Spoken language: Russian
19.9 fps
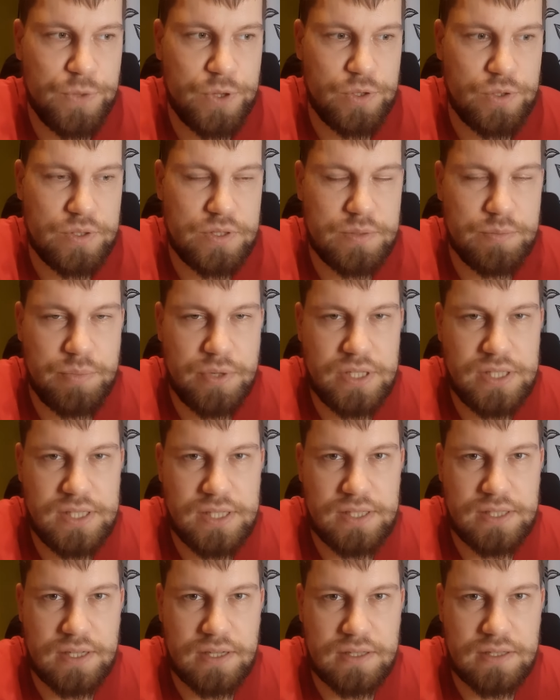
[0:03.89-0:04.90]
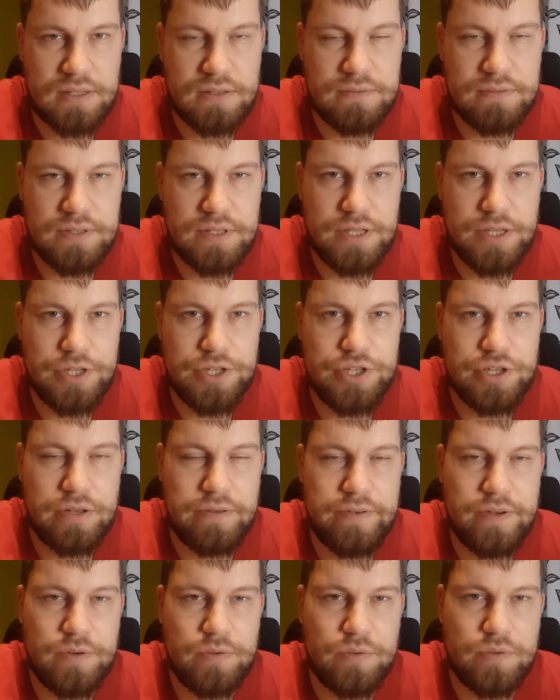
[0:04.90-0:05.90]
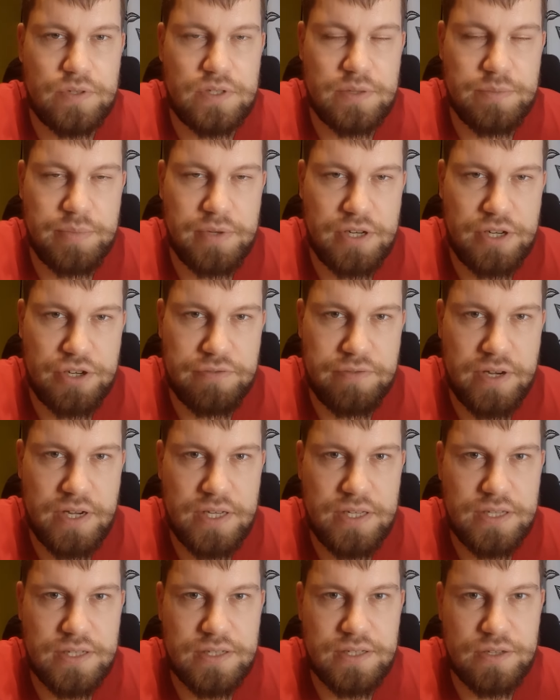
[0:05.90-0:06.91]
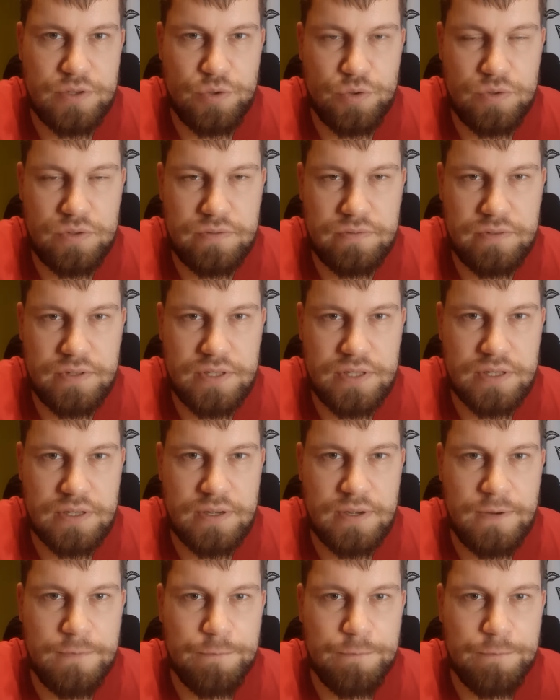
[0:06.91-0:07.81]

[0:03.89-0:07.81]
То есть эмпатия – это когда вы человеку сопереживаете, сочувствуете.